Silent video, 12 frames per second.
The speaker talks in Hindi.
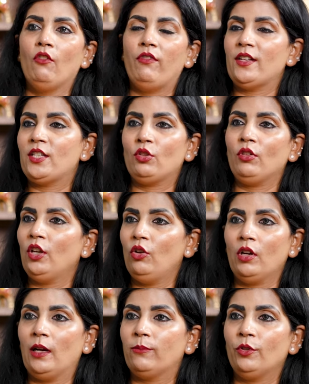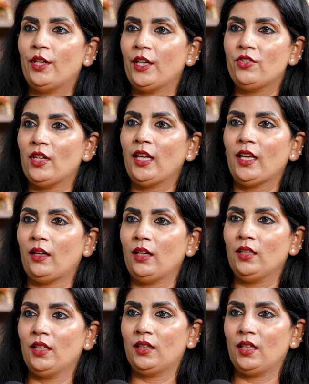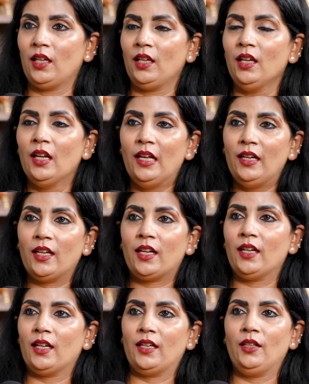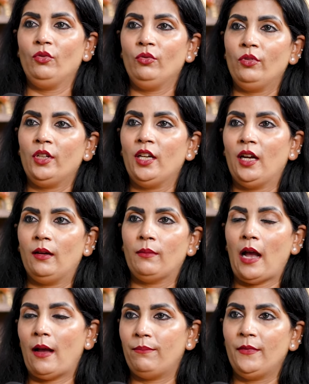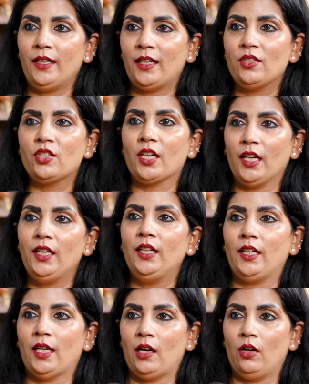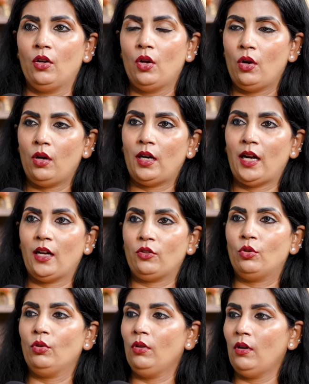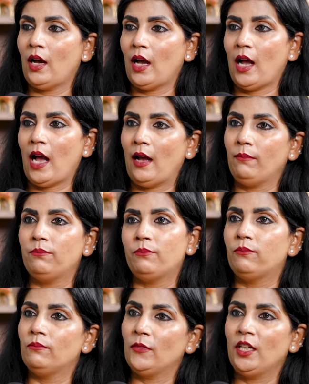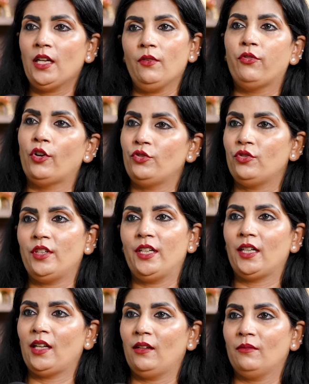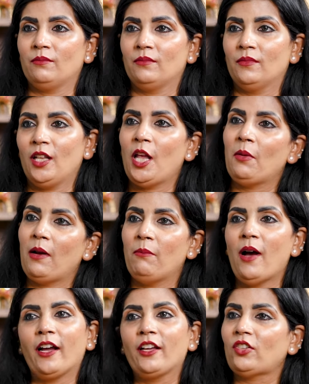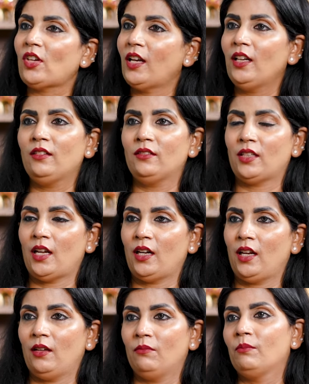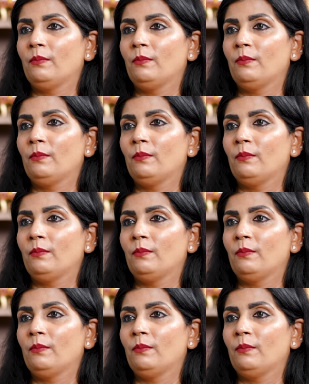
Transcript: वैसे तो ये लोग आपको टच नहीं नहीं करने करने देते देते हैं, हाँ। लेकिन अगर उन्होंने आप आपने टच कर लिया और हाँ। तो आप इनफॉर्चुनेट है हैं, मतलब आप अच्छा। भाग्यशाली इंसान हैं।